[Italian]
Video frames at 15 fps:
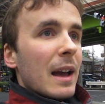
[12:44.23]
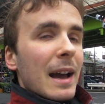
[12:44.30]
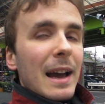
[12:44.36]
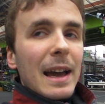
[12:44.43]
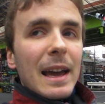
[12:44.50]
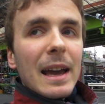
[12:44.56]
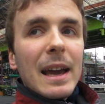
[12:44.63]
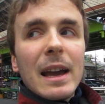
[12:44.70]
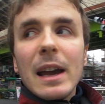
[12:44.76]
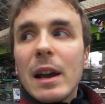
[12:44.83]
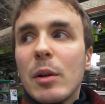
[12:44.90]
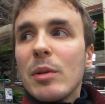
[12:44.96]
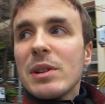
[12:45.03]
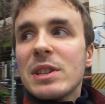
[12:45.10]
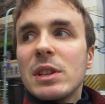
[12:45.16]
e
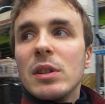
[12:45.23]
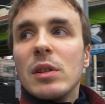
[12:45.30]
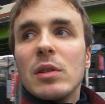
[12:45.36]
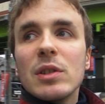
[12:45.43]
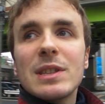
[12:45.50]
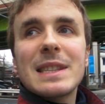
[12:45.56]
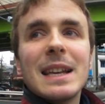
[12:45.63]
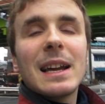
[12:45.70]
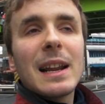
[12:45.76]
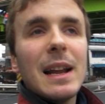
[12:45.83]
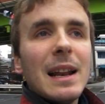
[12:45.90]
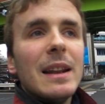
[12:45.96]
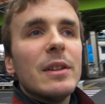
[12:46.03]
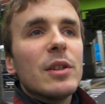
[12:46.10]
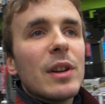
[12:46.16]
questo non, stare
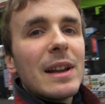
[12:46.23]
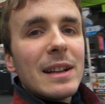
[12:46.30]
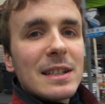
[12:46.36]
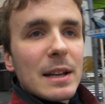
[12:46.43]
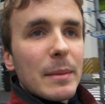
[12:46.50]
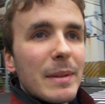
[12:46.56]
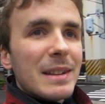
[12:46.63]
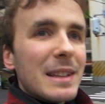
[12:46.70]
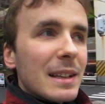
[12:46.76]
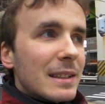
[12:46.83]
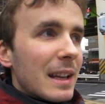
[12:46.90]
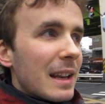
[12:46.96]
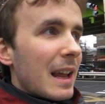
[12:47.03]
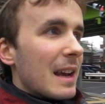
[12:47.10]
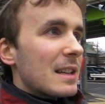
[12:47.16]
al, non essere mai andati
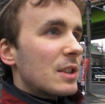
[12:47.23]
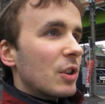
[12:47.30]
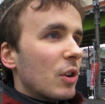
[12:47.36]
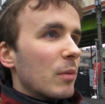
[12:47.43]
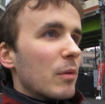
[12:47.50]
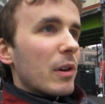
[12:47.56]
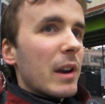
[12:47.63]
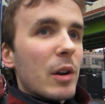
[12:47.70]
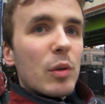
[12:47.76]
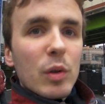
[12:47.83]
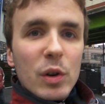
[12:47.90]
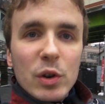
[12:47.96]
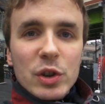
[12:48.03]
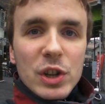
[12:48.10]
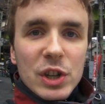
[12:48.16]
all'estero comunque
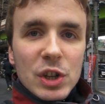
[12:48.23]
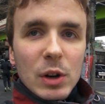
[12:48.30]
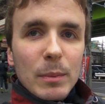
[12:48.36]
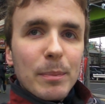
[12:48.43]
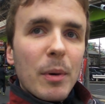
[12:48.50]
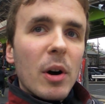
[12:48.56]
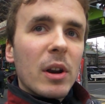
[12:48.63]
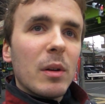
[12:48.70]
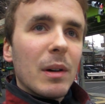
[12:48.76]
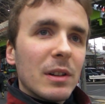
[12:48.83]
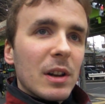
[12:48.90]
incuriosisce un po' riguardo